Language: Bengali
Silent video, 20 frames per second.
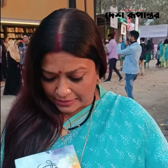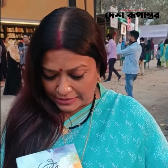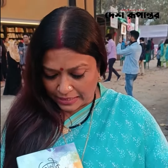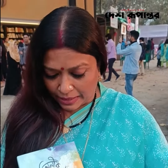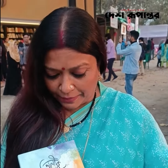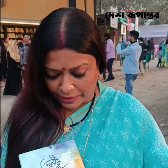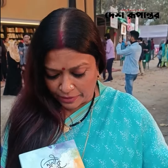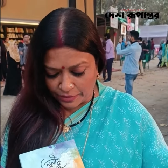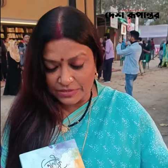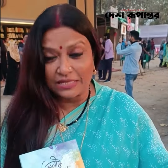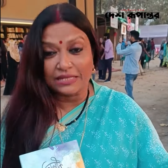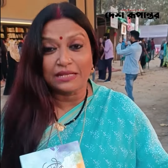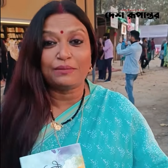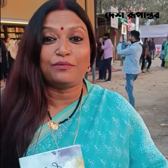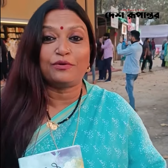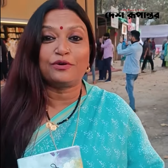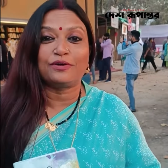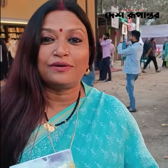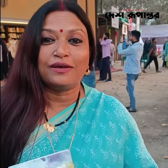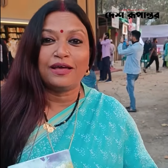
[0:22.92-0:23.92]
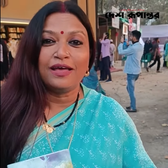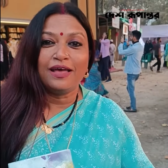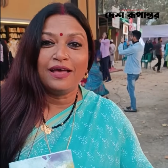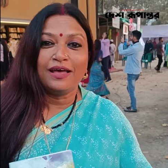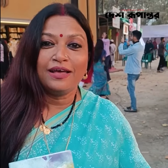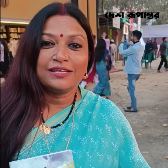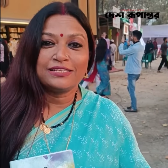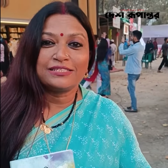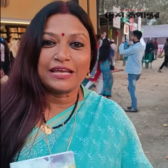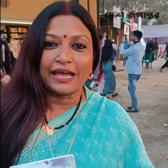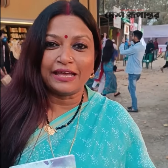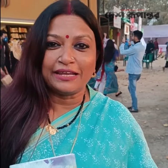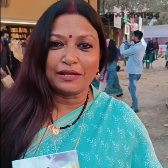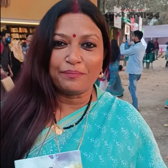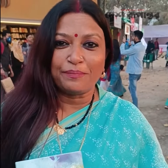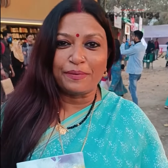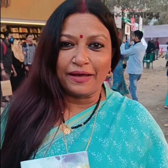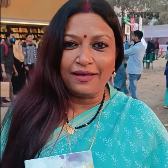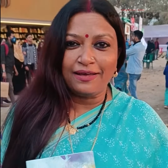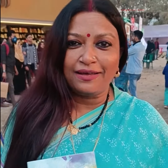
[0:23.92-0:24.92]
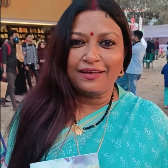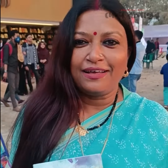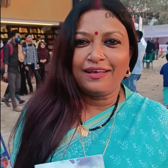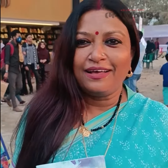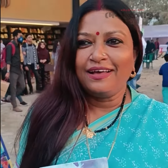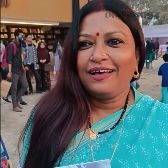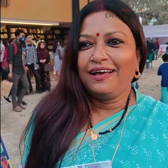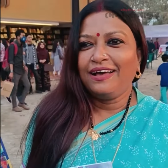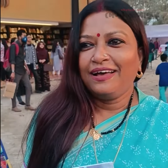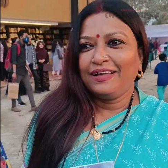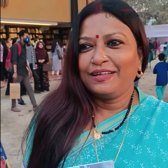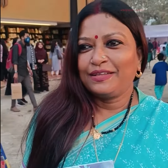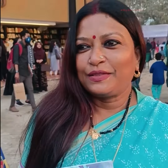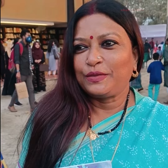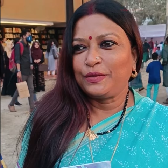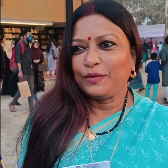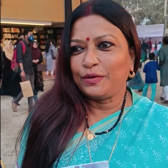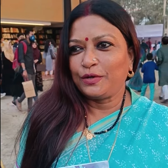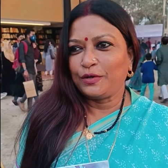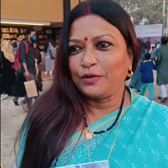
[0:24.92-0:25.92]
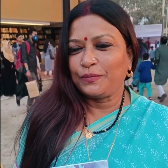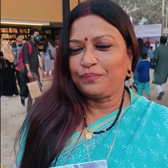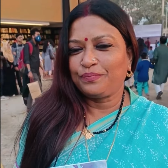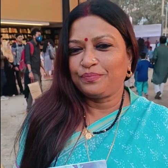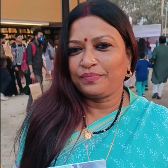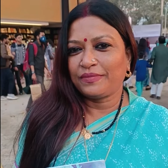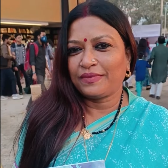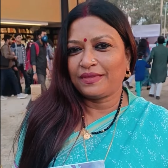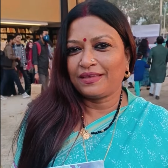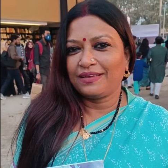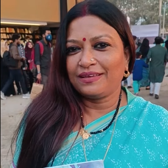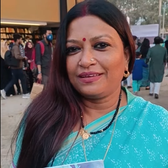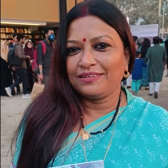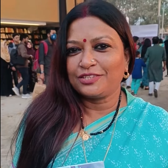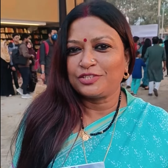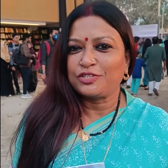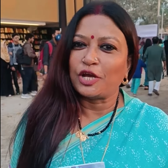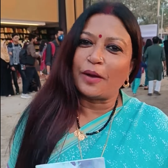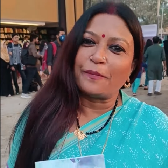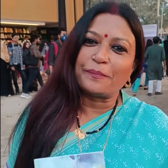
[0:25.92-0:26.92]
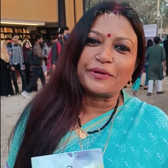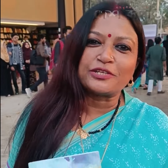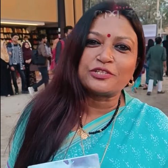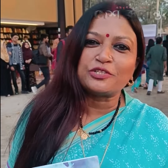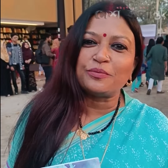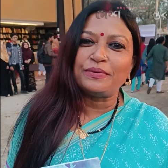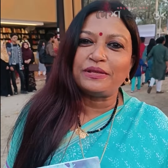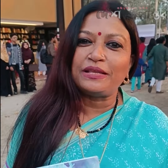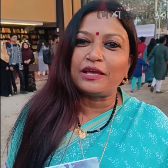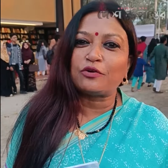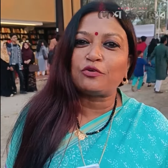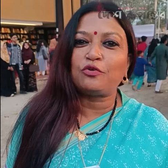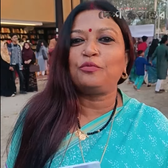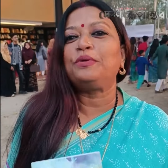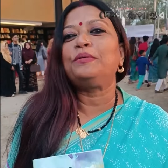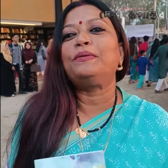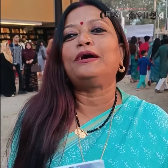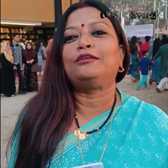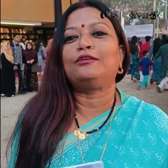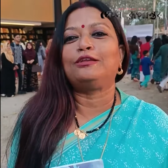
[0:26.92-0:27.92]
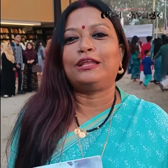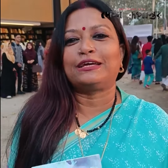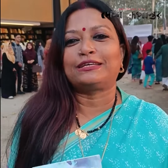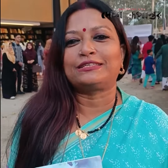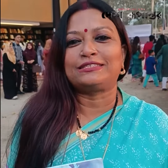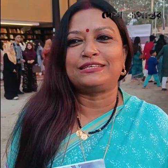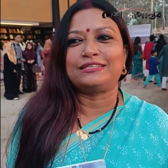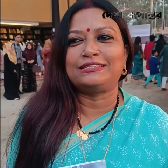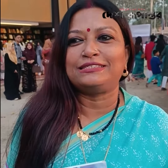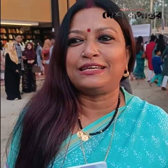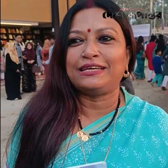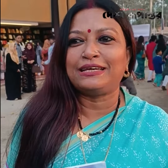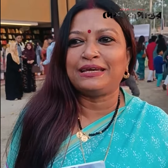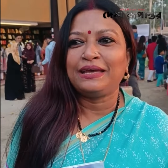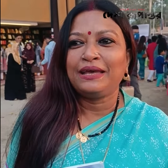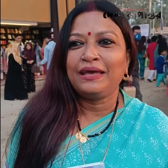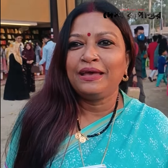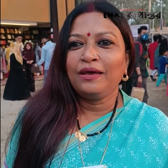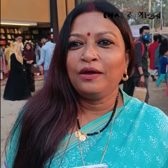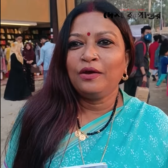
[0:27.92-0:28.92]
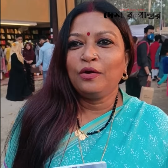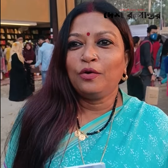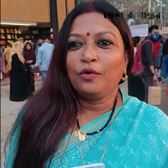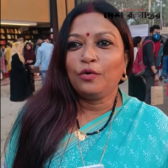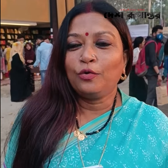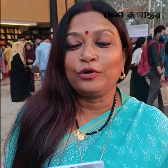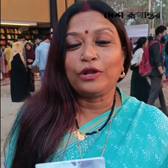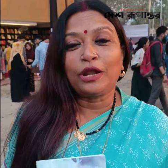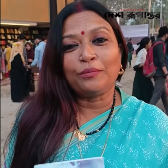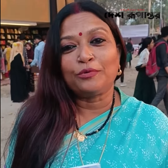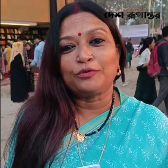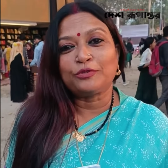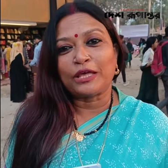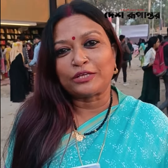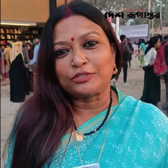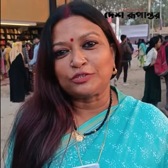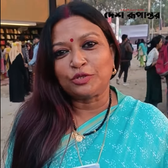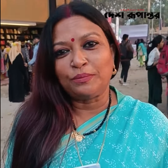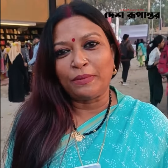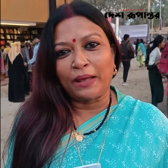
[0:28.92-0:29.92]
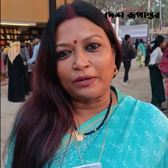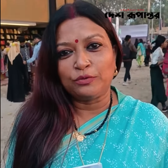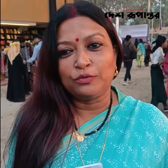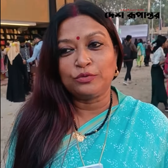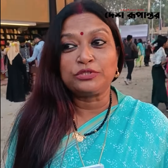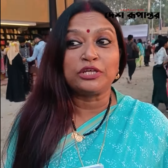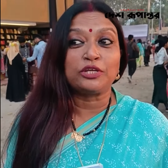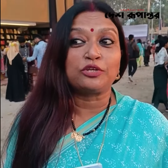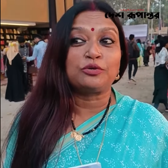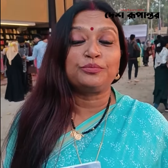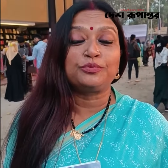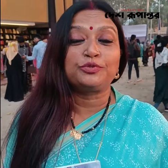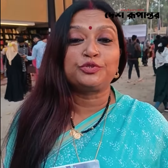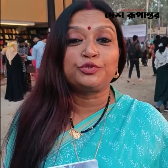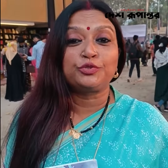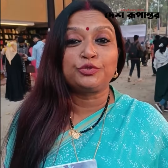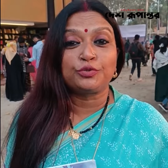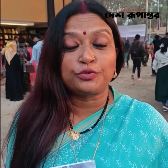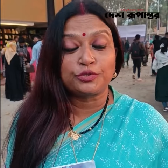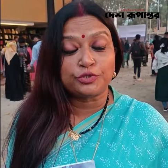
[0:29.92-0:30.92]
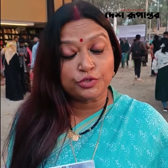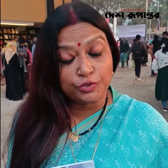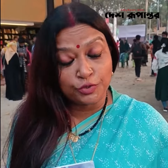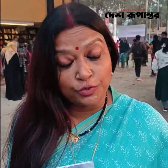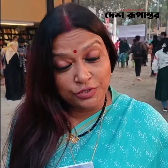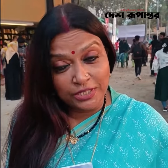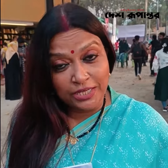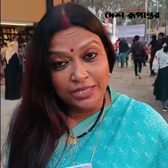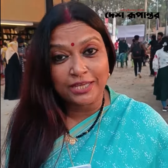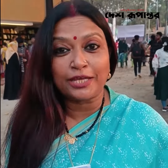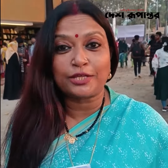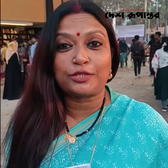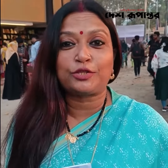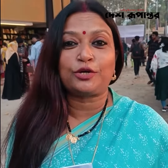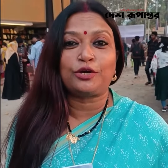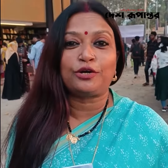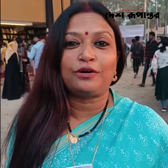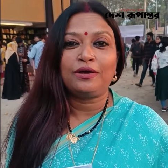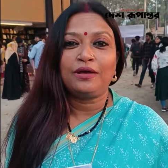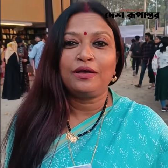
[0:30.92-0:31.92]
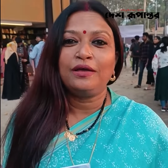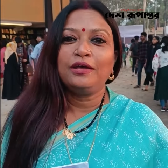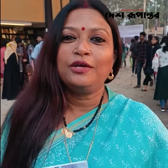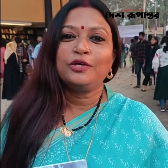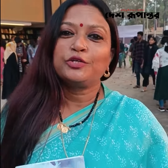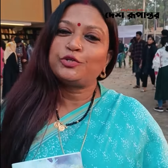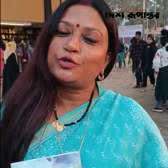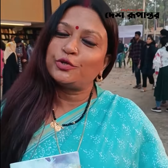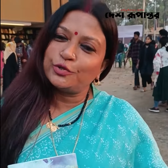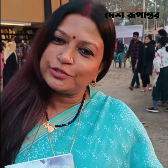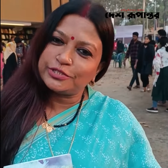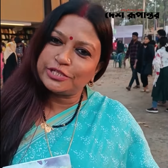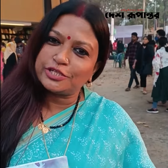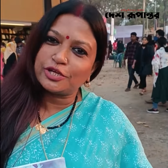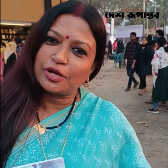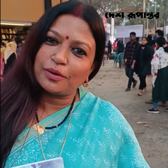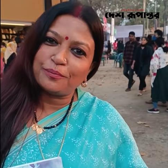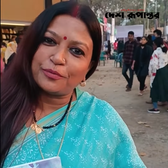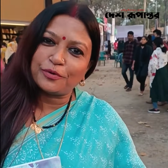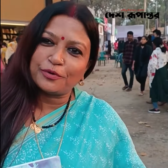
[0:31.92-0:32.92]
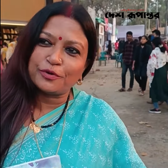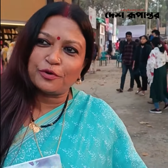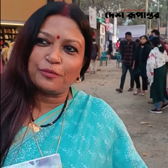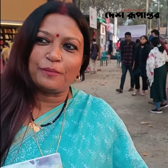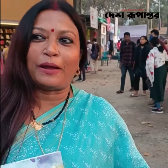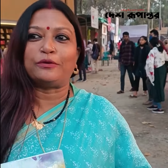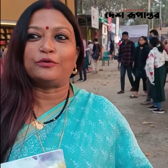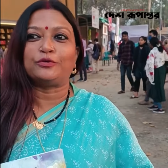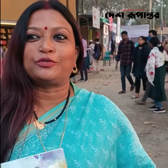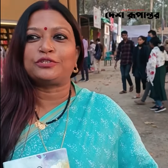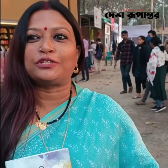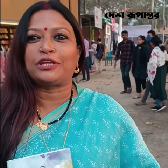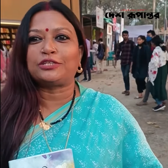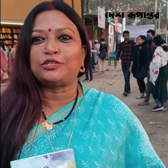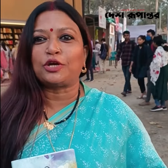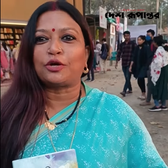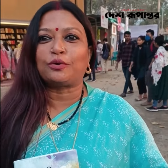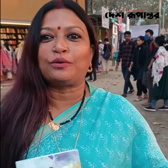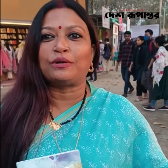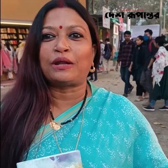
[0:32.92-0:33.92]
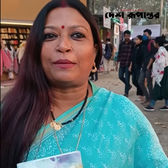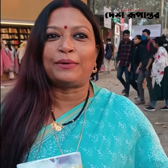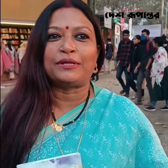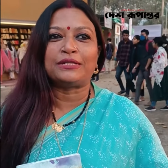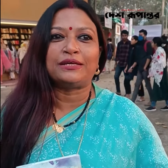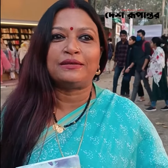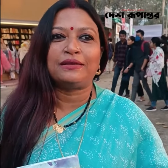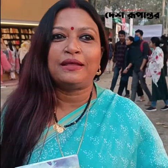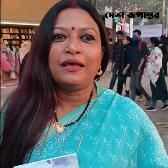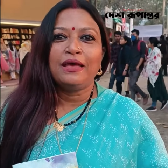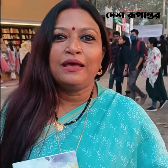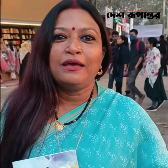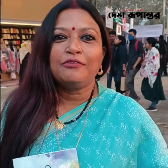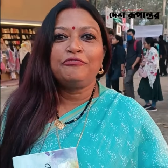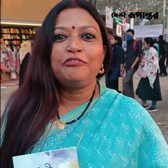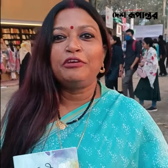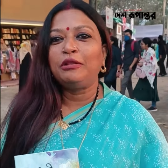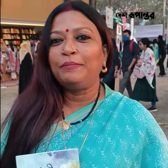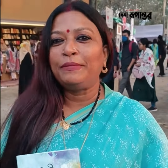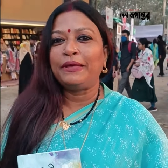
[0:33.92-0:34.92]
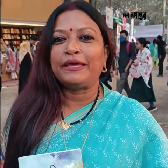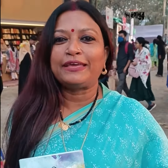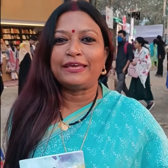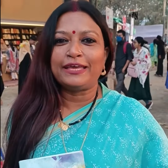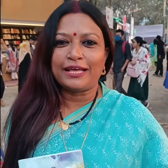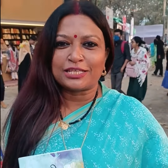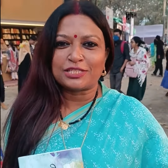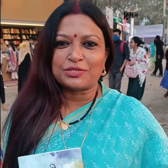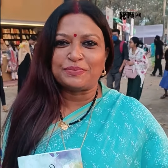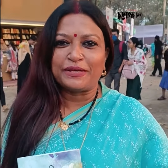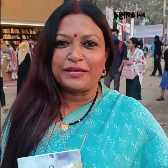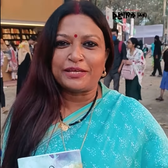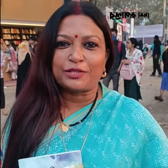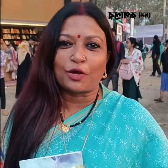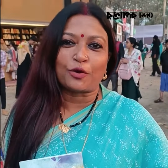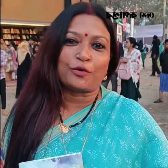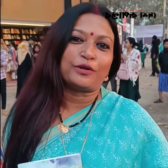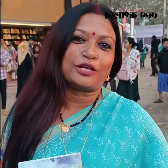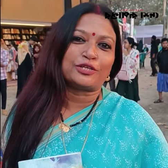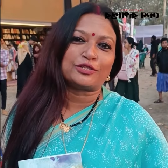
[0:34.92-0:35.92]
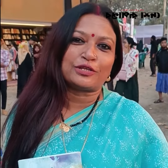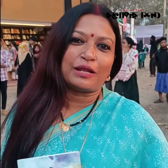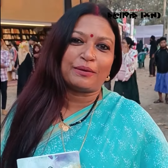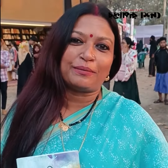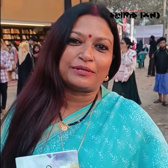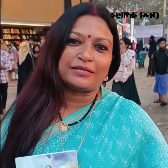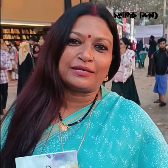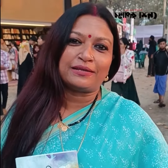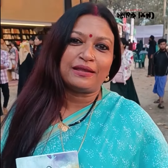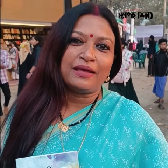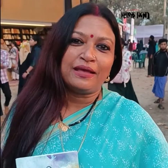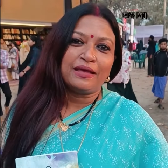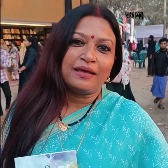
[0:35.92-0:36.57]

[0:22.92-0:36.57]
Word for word: জামাল হোসেন এবং শাহিনাপা তো সব কিছু মিলিয়ে খুবই ভালো লাগছে যে ওনার মতো একজন মানুষ এরকম সুশিক্ষিত সুরুচি সম্পন্ন মানুষরা যখন আমাদের ফিল্মে এগিয়ে আসবে তখন আসলে আমাদের